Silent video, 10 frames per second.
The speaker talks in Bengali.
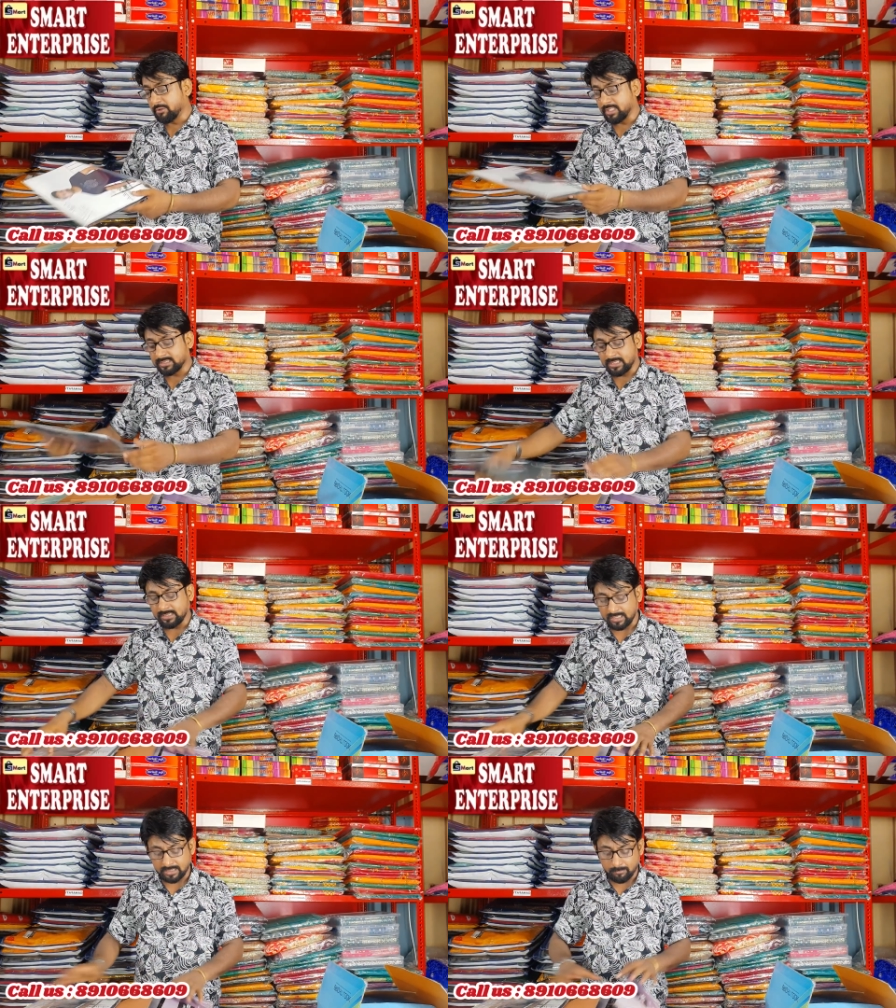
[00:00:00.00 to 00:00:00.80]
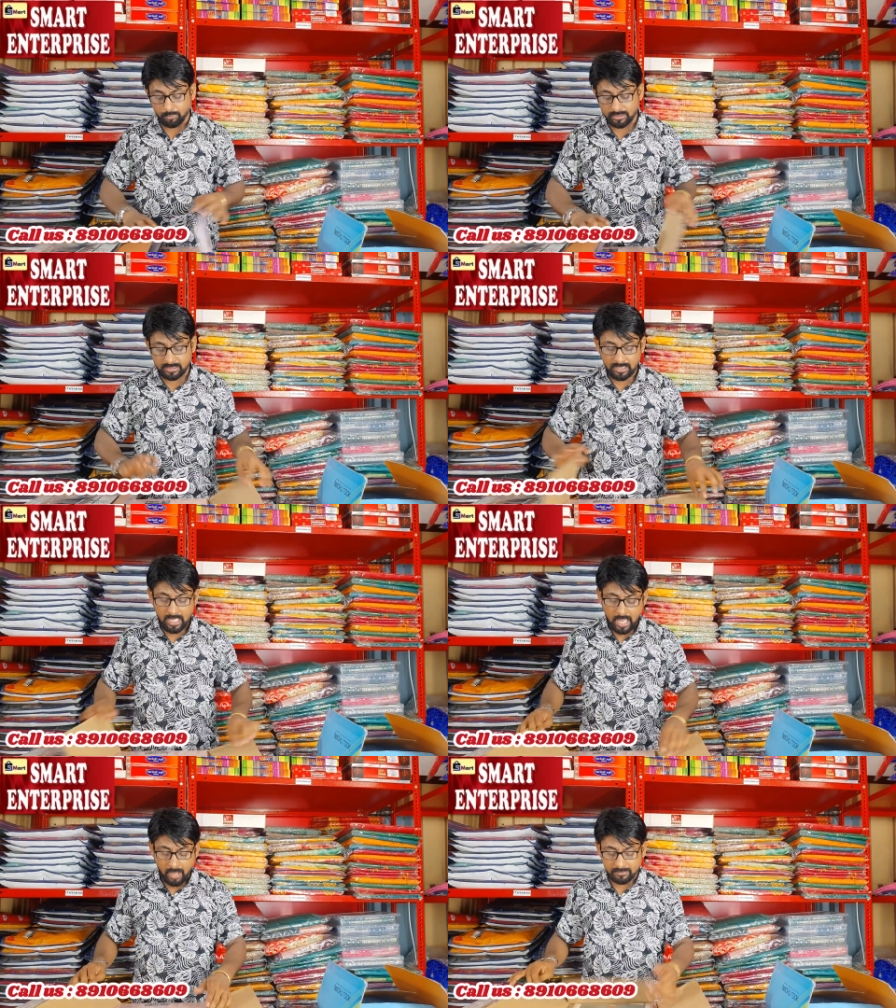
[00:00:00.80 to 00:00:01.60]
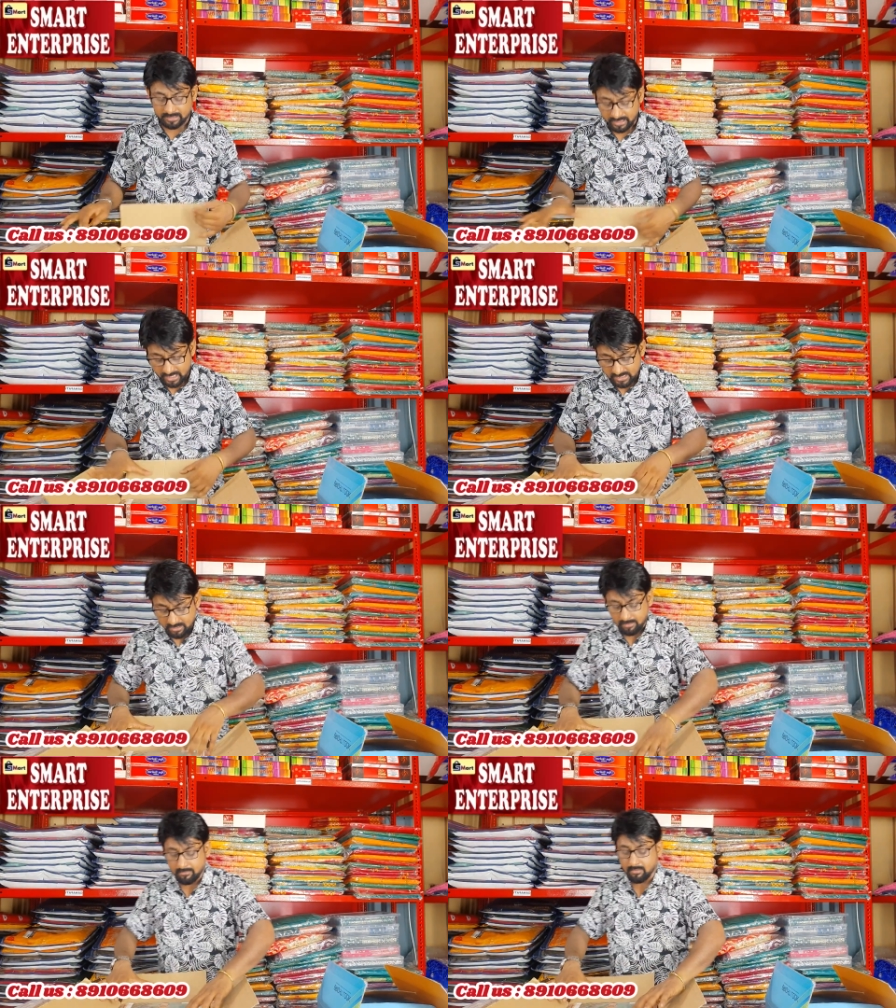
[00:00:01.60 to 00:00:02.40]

ভিডিও দেখছেন তাদেরকে বলে দিই আমাদের এই যে